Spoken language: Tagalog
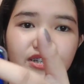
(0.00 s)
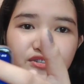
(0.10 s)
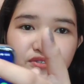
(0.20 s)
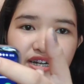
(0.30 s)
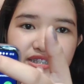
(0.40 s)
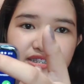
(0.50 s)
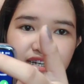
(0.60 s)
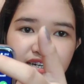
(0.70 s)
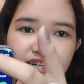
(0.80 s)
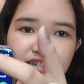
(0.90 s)
yung
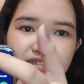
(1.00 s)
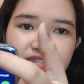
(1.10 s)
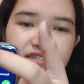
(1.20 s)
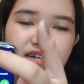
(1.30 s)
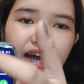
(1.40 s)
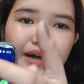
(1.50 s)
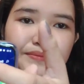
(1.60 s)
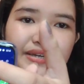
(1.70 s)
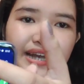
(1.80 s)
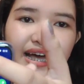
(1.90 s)
kanyang
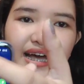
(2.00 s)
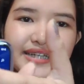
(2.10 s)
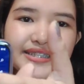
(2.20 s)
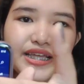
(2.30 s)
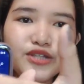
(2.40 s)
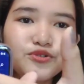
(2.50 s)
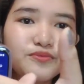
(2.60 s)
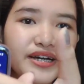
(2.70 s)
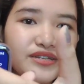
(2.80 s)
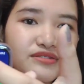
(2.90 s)
camera kasi
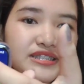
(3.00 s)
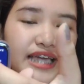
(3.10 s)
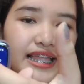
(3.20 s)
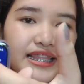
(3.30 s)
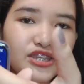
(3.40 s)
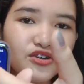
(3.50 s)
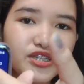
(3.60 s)
luma yung style na to.